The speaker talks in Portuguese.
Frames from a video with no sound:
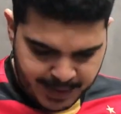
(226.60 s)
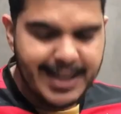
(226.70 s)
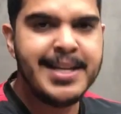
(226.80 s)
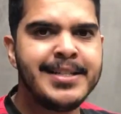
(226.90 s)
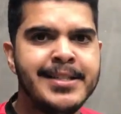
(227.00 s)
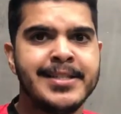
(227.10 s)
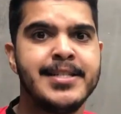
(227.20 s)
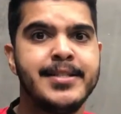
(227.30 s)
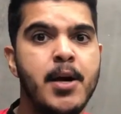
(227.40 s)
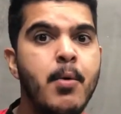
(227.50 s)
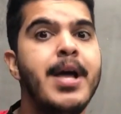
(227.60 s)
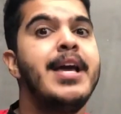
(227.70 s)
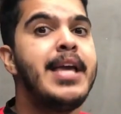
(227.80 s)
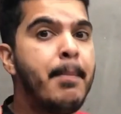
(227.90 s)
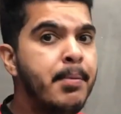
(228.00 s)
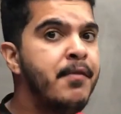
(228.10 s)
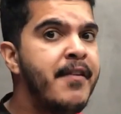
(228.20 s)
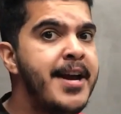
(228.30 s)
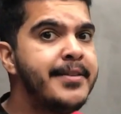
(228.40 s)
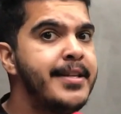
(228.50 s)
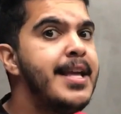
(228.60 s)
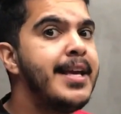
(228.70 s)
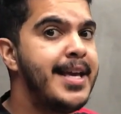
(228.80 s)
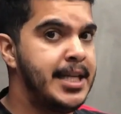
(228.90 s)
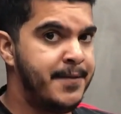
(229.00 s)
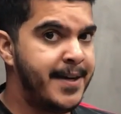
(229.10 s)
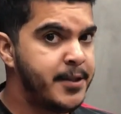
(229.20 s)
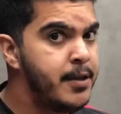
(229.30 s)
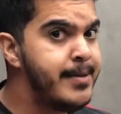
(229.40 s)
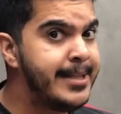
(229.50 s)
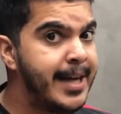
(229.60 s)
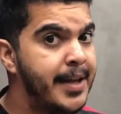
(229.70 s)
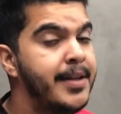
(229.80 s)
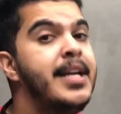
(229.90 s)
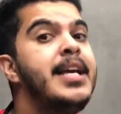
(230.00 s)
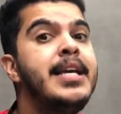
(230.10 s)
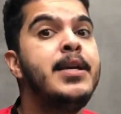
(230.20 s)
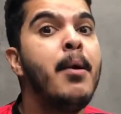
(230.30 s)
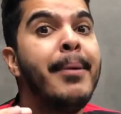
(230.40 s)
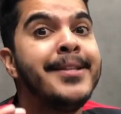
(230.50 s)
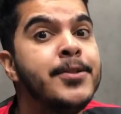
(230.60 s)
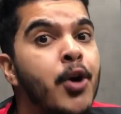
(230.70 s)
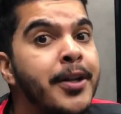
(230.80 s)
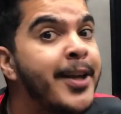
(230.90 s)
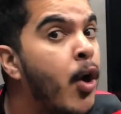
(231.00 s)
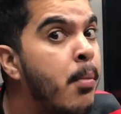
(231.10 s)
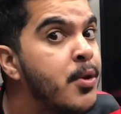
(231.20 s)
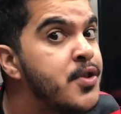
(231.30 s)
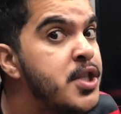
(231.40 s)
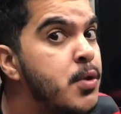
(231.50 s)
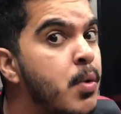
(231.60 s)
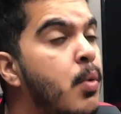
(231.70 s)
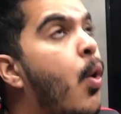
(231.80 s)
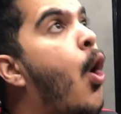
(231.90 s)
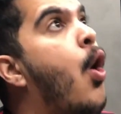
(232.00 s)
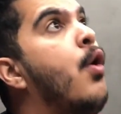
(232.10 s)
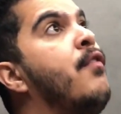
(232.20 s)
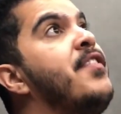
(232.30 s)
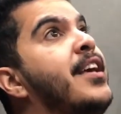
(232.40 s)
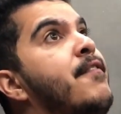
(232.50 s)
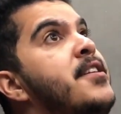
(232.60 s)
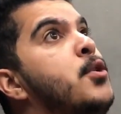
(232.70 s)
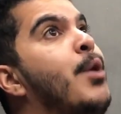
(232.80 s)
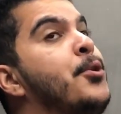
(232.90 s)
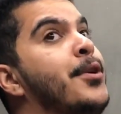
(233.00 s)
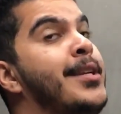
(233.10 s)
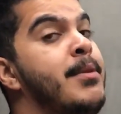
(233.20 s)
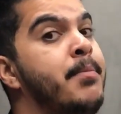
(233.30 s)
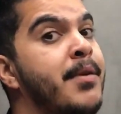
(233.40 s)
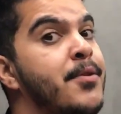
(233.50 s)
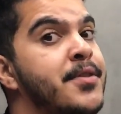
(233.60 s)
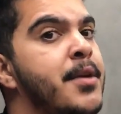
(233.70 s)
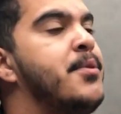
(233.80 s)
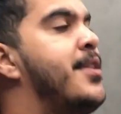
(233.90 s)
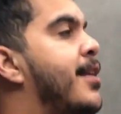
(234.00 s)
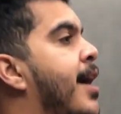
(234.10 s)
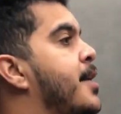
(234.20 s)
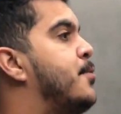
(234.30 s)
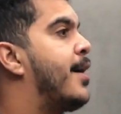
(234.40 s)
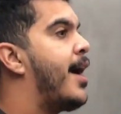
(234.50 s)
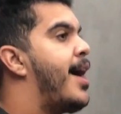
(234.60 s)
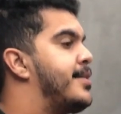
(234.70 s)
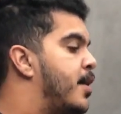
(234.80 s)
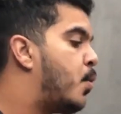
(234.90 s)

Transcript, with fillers: Link na descrição e aproveite que as vagas são limitadas. E o Betzord, que é robozinho, ó, fica 24 horas trabalhando para você. Você lá em sua casa,